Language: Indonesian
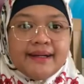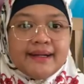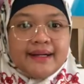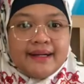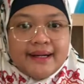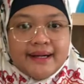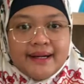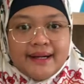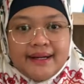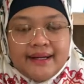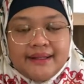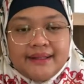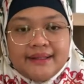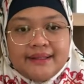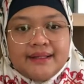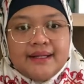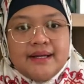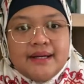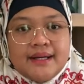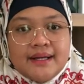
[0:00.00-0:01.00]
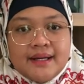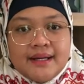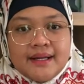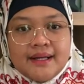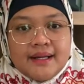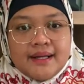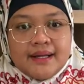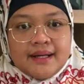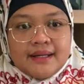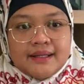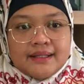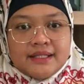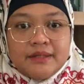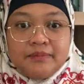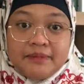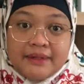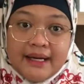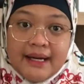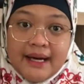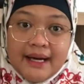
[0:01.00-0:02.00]
dengan
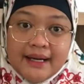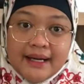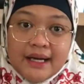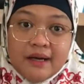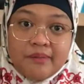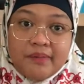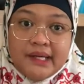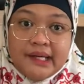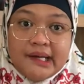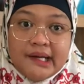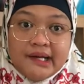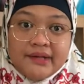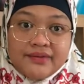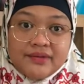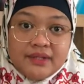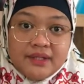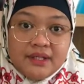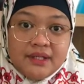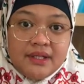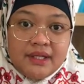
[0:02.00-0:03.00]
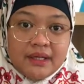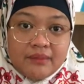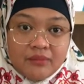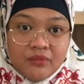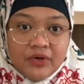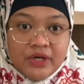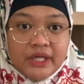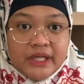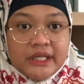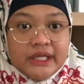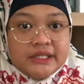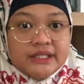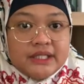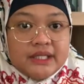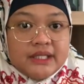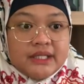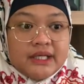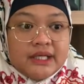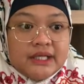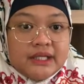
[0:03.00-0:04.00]
ciptaan aplikasi yang mau kita
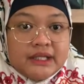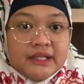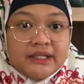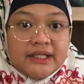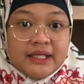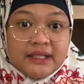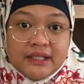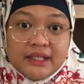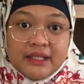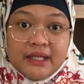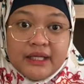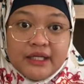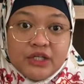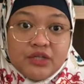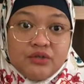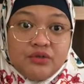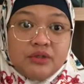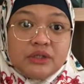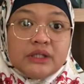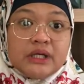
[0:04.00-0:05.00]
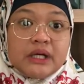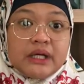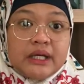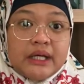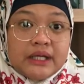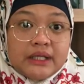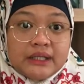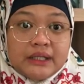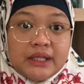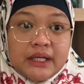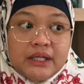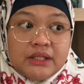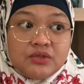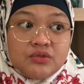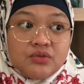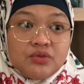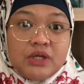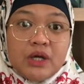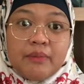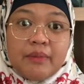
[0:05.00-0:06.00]
catatkan itu ternyata
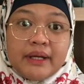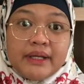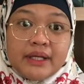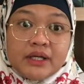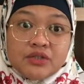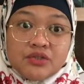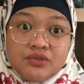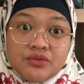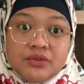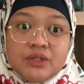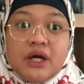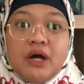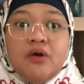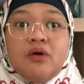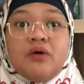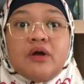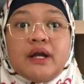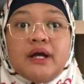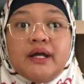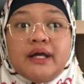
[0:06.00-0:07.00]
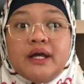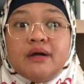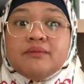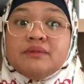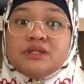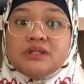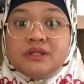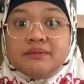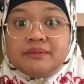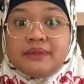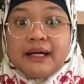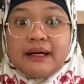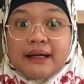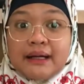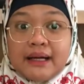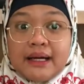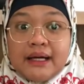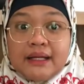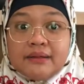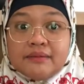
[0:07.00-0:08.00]
sudah banyak juga orang yang
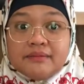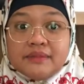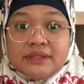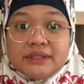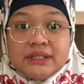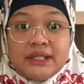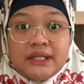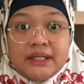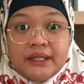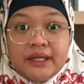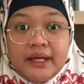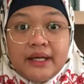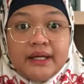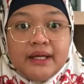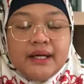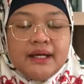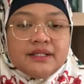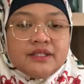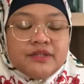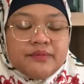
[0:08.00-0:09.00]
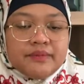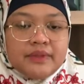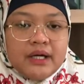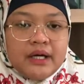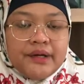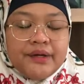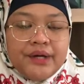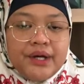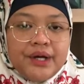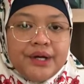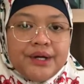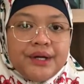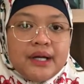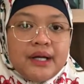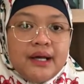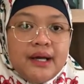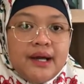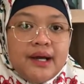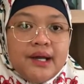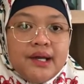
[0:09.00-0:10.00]
menciptakan. Misalnya ya ciptaannya
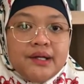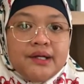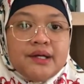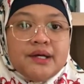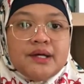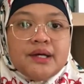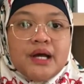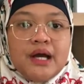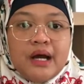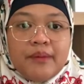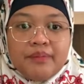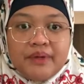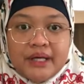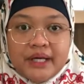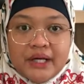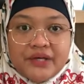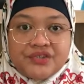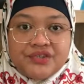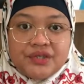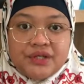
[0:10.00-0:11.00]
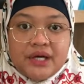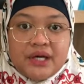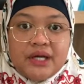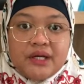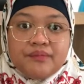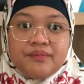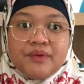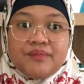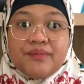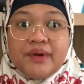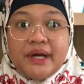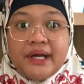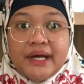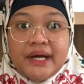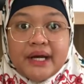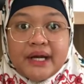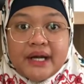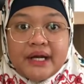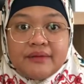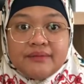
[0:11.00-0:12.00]
adalah alat aplikasi alat
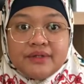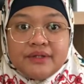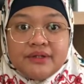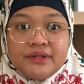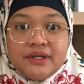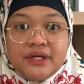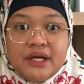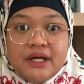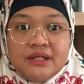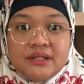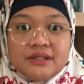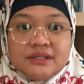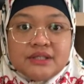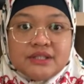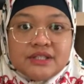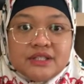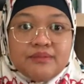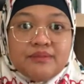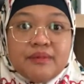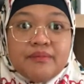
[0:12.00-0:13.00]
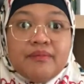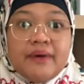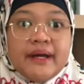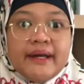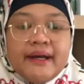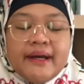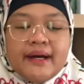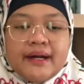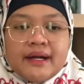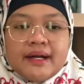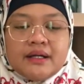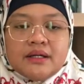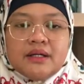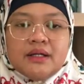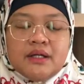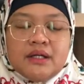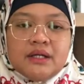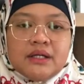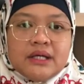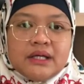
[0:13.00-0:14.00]
pembayaran gitu ya, sistem pembayaran.
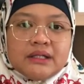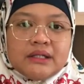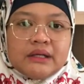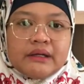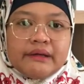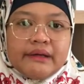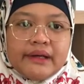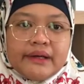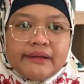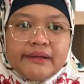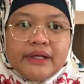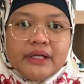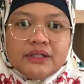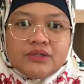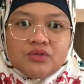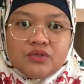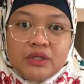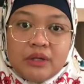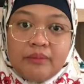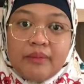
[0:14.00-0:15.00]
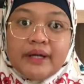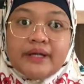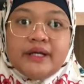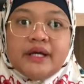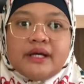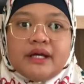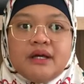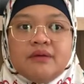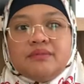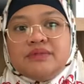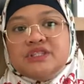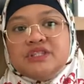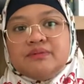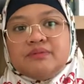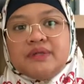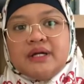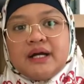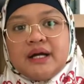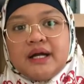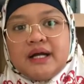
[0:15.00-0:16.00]
Nah, ternyata sudah banyak yang
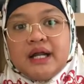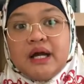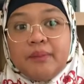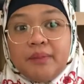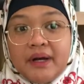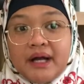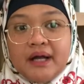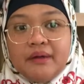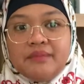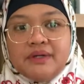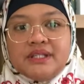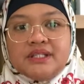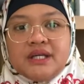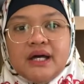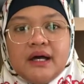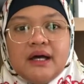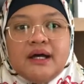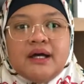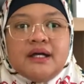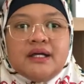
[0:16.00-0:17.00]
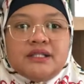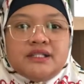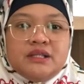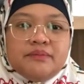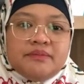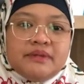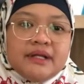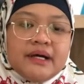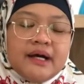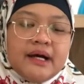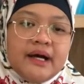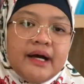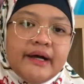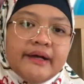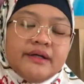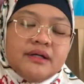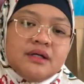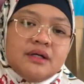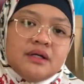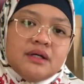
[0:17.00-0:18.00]
menciptakan. Apakah bisa
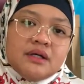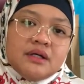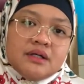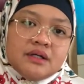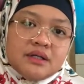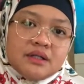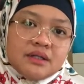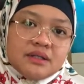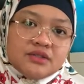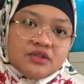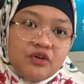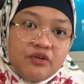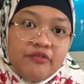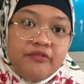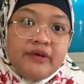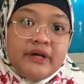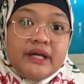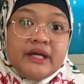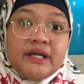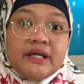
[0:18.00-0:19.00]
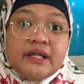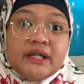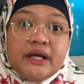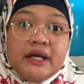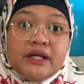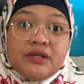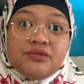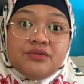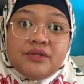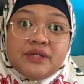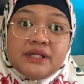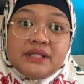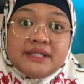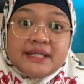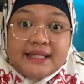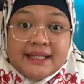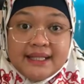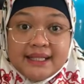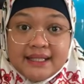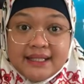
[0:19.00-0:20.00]
ciptaan Eh, software kita itu
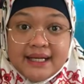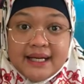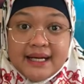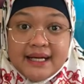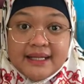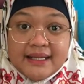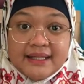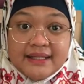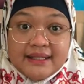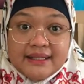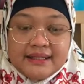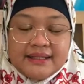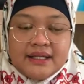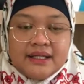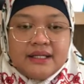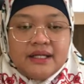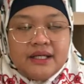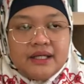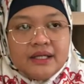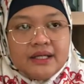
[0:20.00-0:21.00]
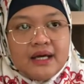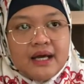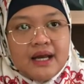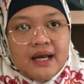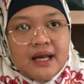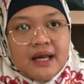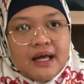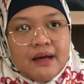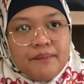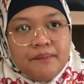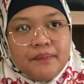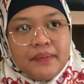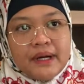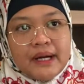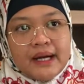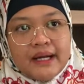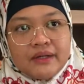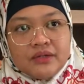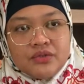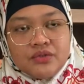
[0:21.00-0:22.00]
dicatatkan. Jadi dalam
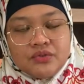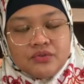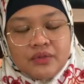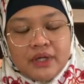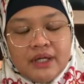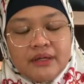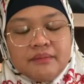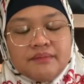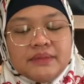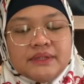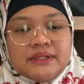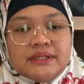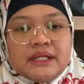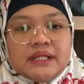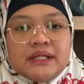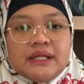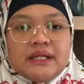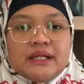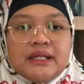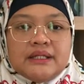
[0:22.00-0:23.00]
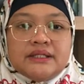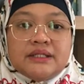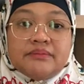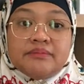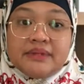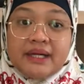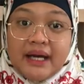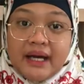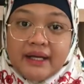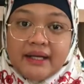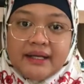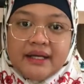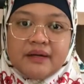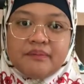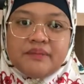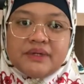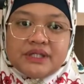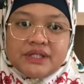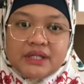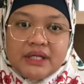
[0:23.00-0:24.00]
pengajuan pencatatan ciptaan ya
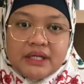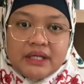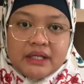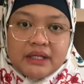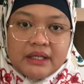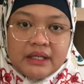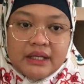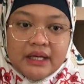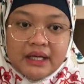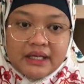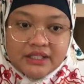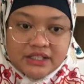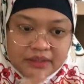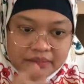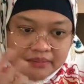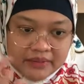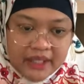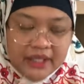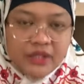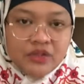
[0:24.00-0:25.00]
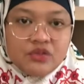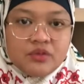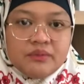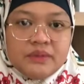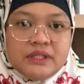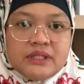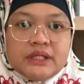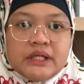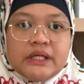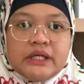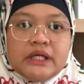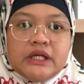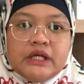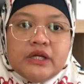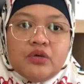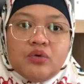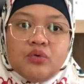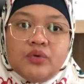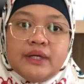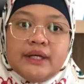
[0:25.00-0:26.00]
persyaratan hak cipta itu bisa
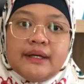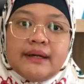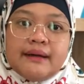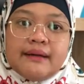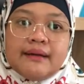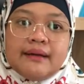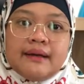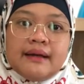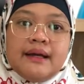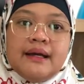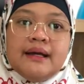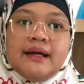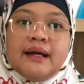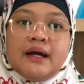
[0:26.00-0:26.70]
dilindungi adalah